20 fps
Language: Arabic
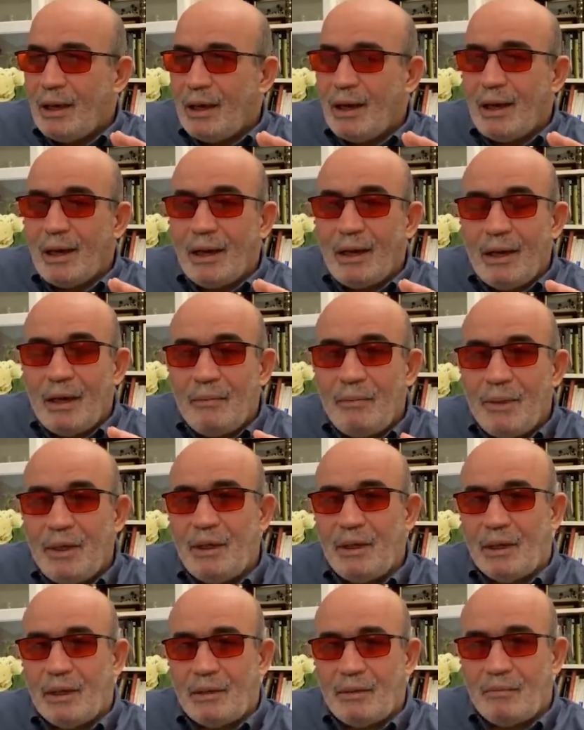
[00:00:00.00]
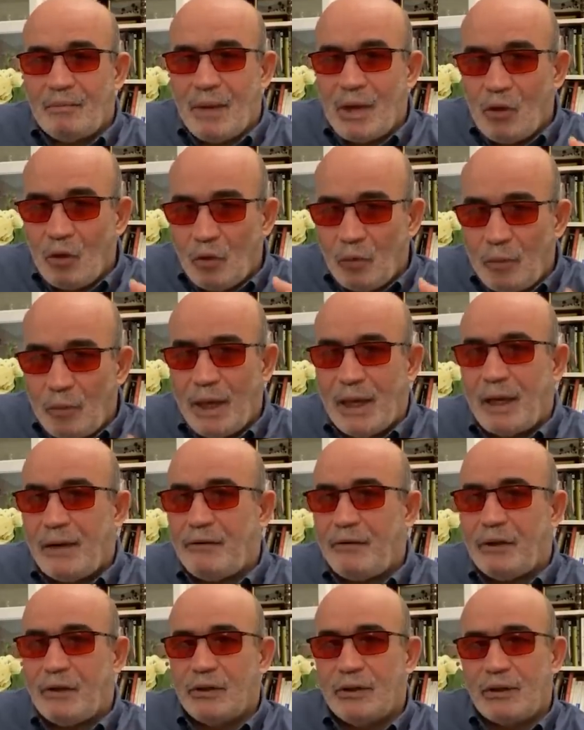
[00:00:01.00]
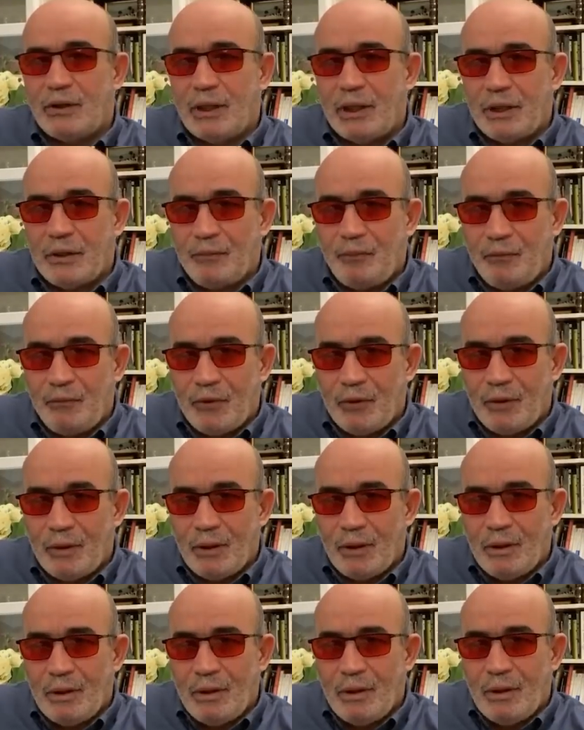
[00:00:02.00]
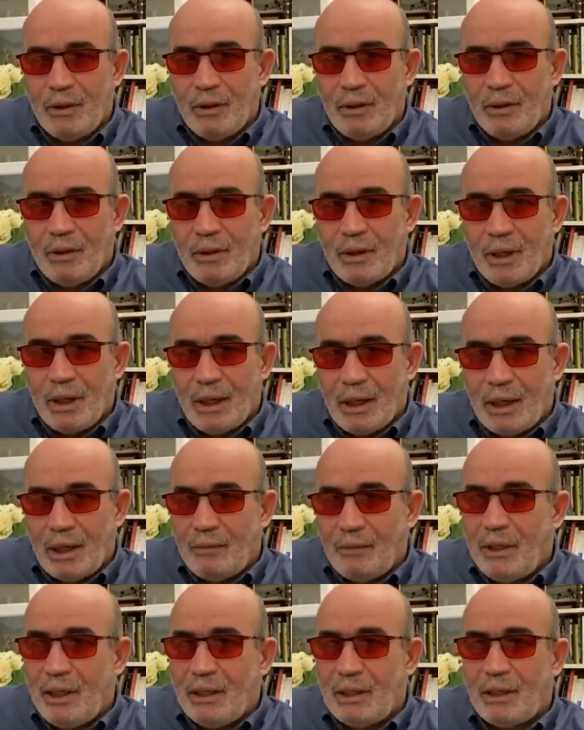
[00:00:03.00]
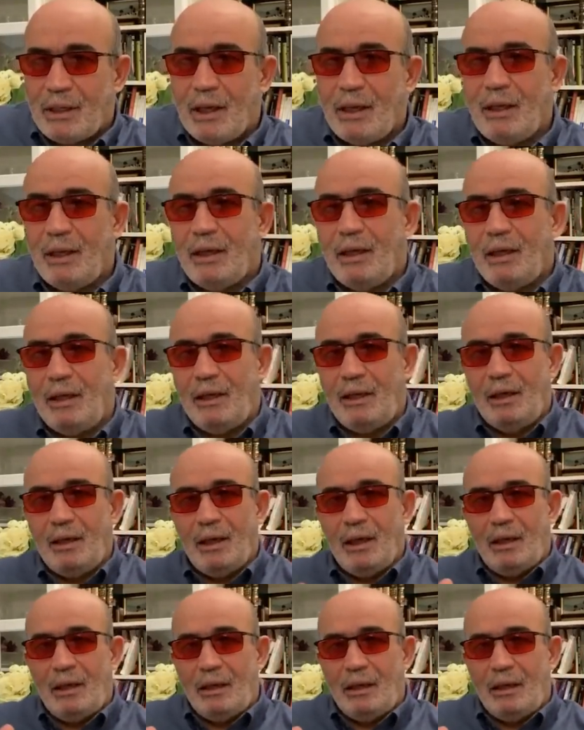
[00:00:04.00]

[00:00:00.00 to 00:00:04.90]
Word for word: أغلبية ما يباع في الجزائر أغلبية هذه